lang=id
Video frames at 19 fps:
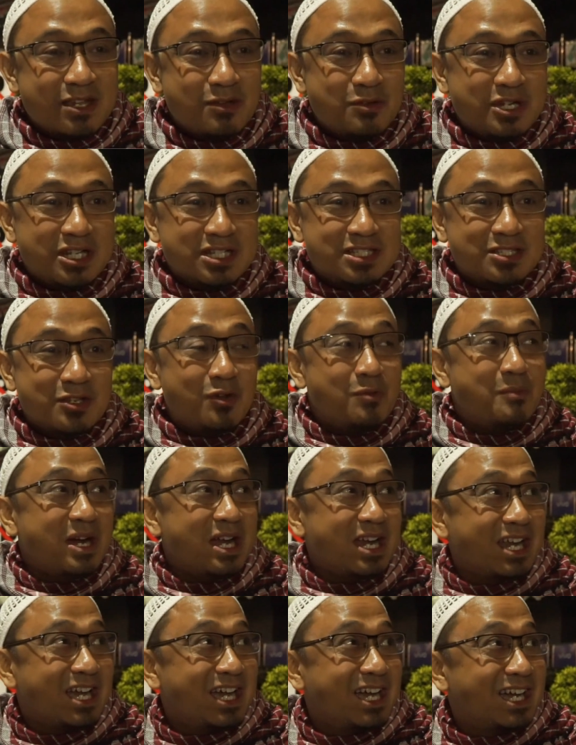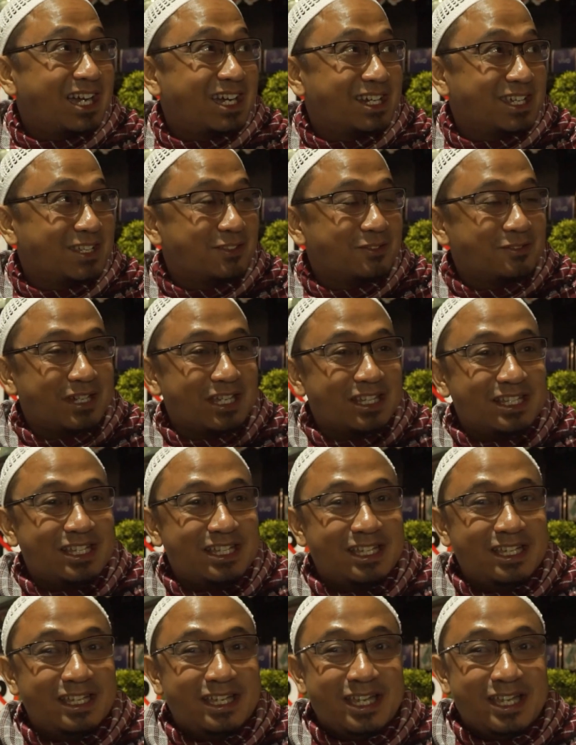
udah sejauh mana kan gitu nanti